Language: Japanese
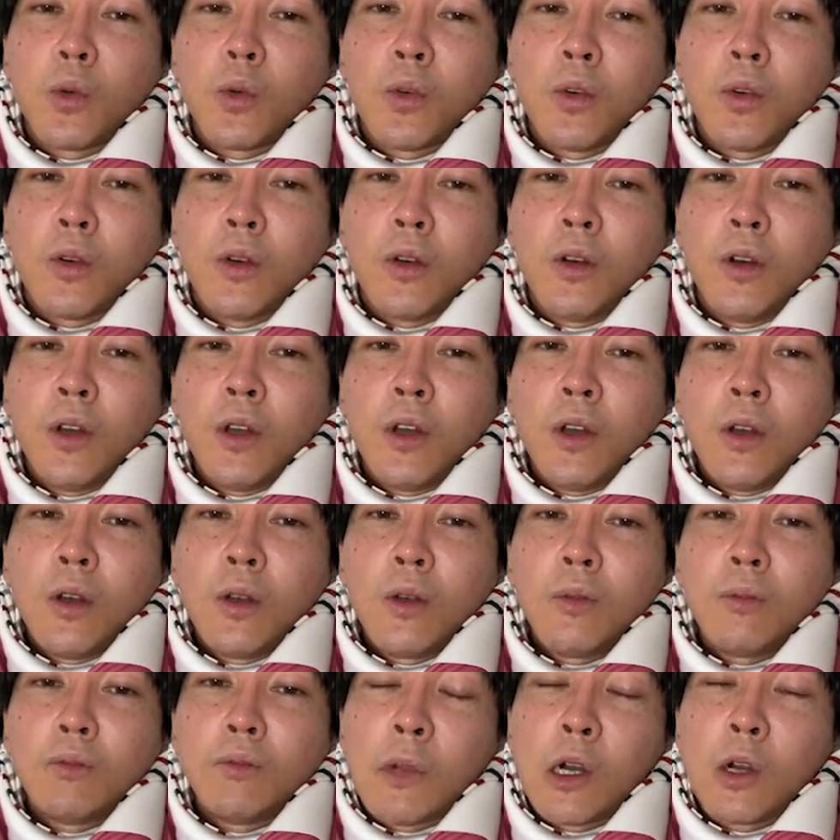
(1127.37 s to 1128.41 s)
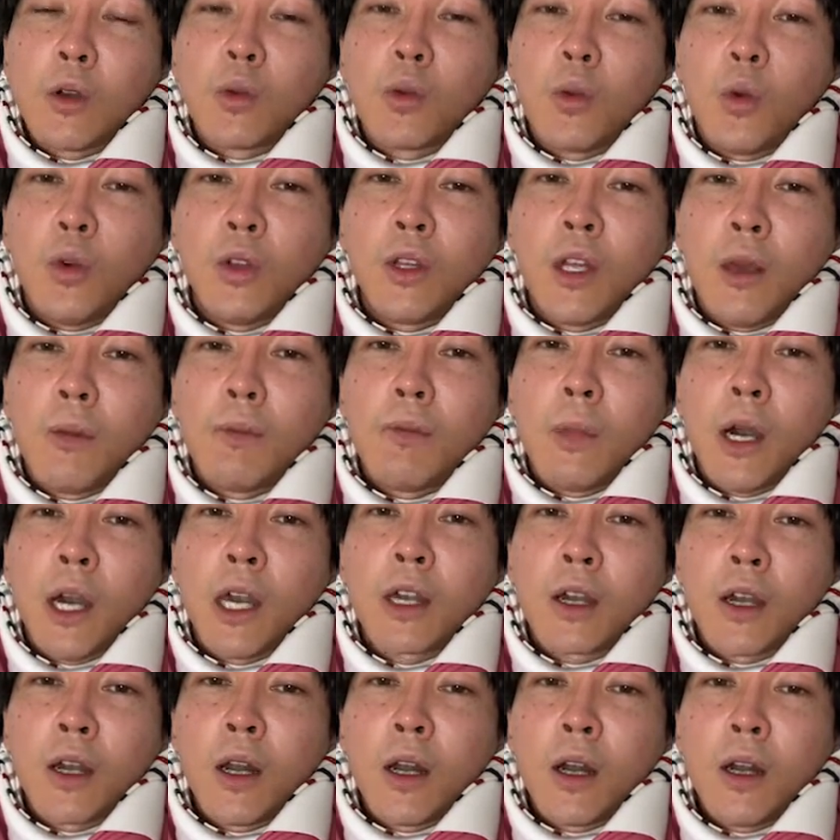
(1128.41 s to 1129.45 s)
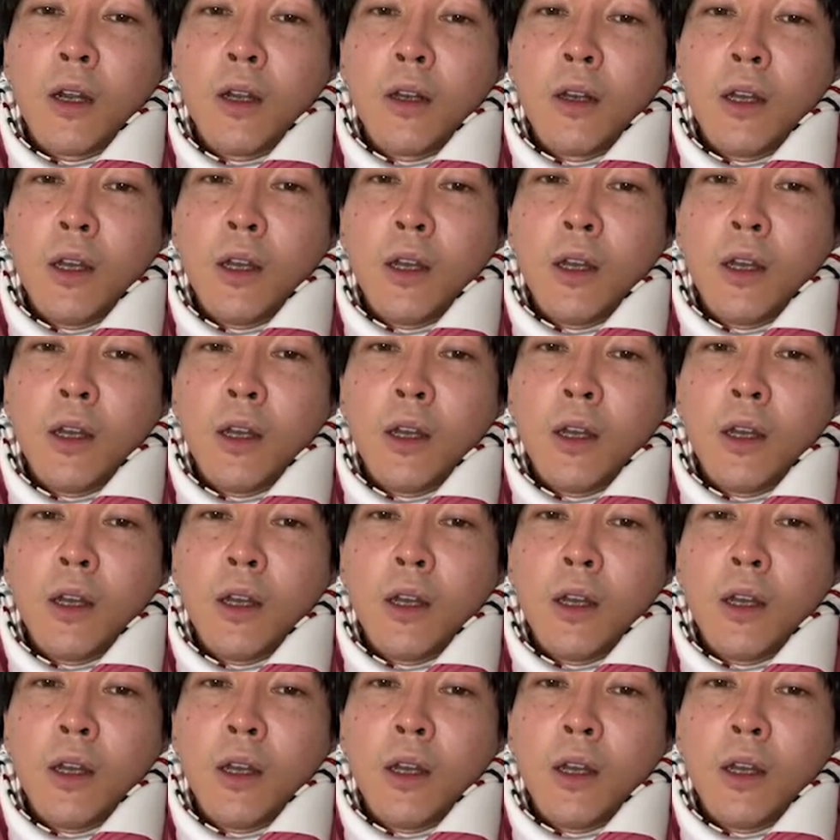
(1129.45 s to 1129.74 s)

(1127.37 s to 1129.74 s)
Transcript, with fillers: こ、まあごねんまえから。